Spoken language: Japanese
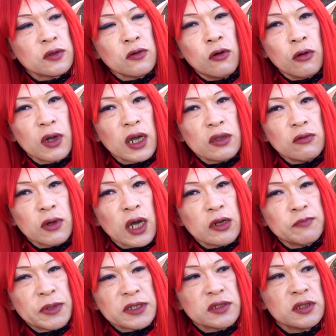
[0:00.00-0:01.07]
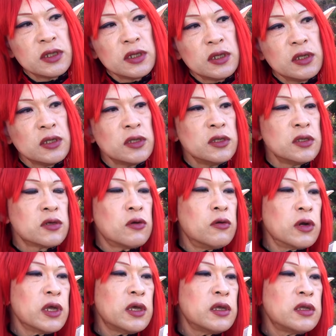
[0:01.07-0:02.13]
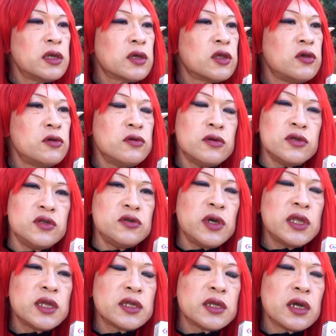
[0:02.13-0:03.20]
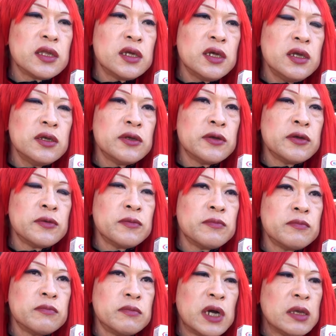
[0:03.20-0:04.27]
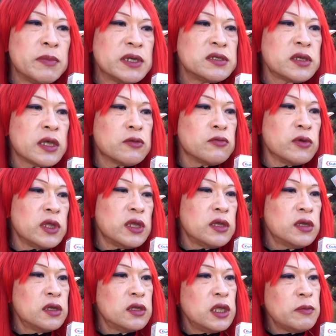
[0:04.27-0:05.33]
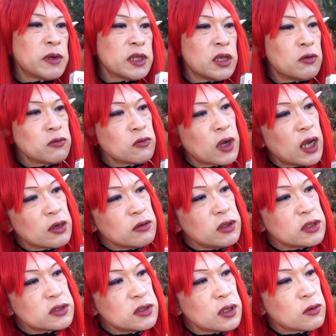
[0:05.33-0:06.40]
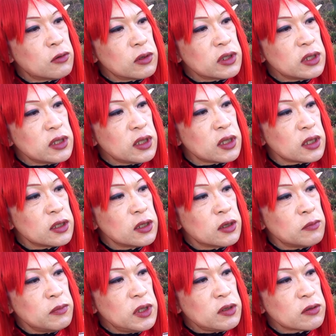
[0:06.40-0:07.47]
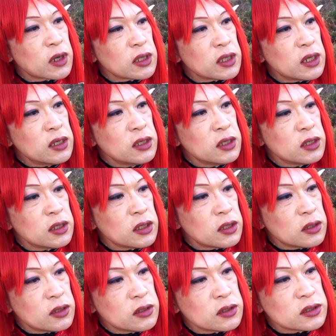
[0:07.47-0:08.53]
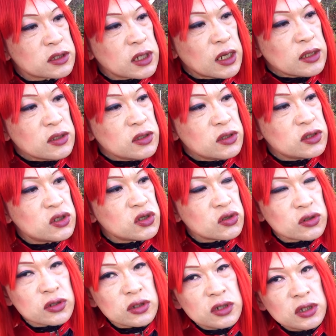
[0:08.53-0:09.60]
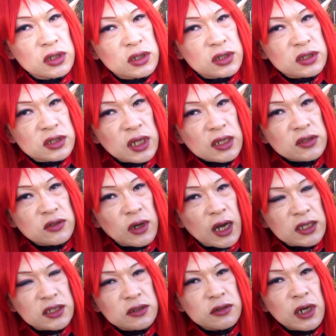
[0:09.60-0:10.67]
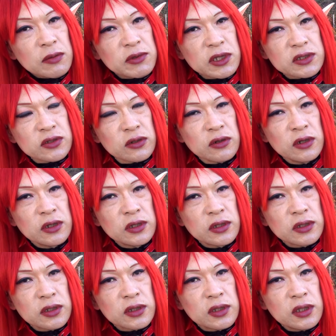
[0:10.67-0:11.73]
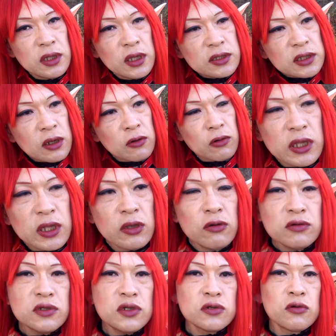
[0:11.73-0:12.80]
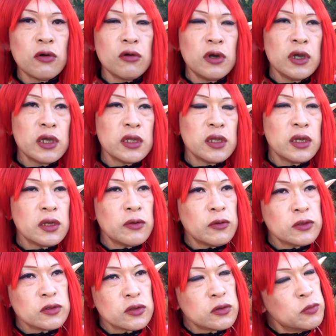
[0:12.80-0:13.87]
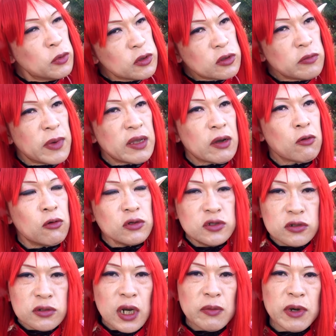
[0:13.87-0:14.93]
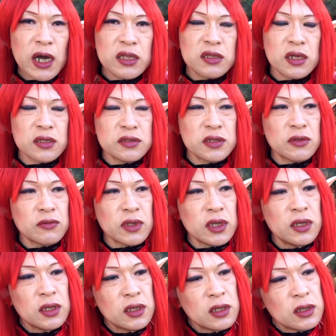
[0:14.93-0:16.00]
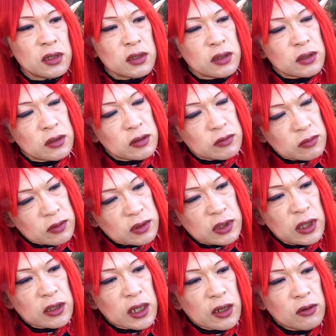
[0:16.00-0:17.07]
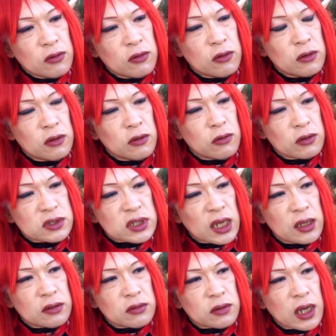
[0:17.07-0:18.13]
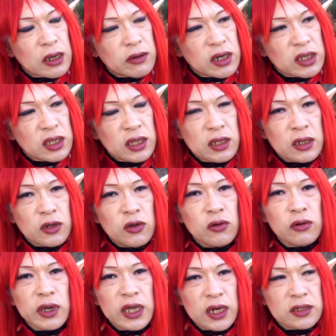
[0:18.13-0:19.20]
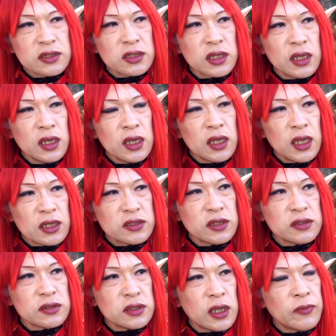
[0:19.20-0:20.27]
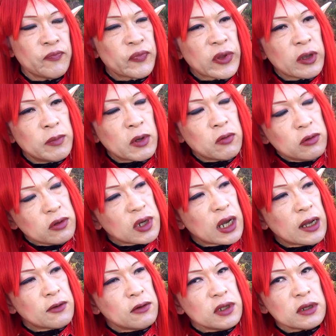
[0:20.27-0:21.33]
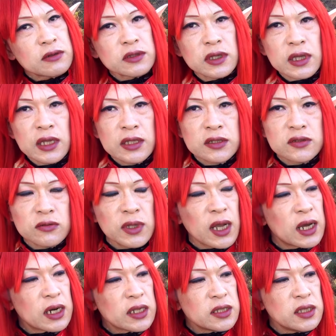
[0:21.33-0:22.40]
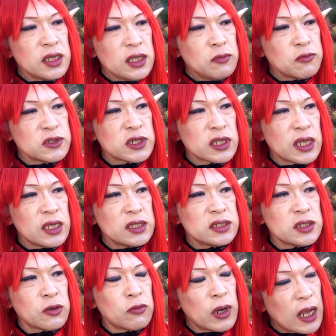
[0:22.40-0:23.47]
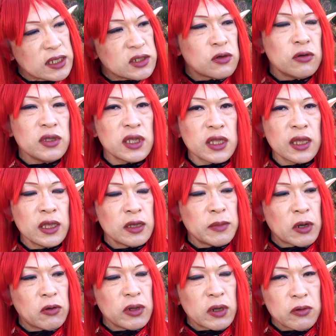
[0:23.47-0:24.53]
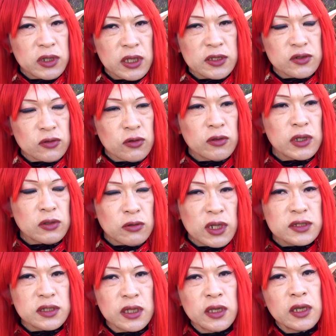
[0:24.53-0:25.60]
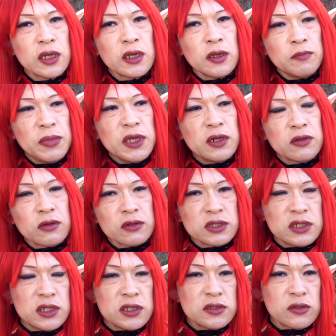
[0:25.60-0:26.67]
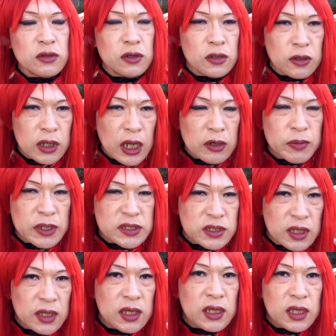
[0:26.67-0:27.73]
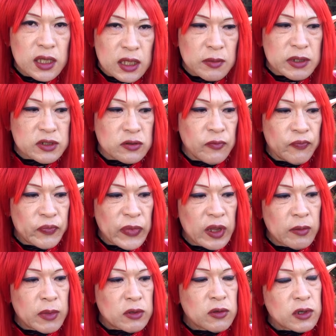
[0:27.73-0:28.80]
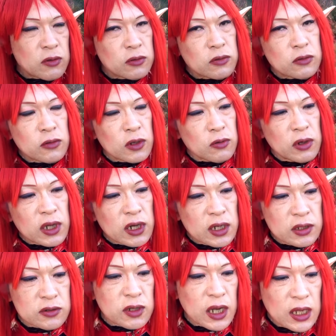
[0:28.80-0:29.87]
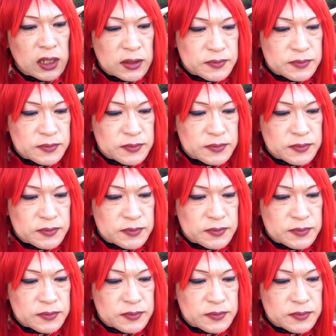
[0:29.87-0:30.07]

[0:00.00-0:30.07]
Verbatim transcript: 北海道カルパスこれで90円だったかなマイバスケットのねで今ねほんと軽いですねこれでね見えるかな38グラムですよ以前で45もっと前は50グラム入ったんですけどね値段を抑える代わりに量を減らすってやつですね、まあ、こういう加工肉ってねそんな体にいいもんじゃないしこれ味濃いんでね、まあ、これはこれでいいでしょうとにかくとりあえずねビールとチーズとカルパスでいきましょうこれから行くか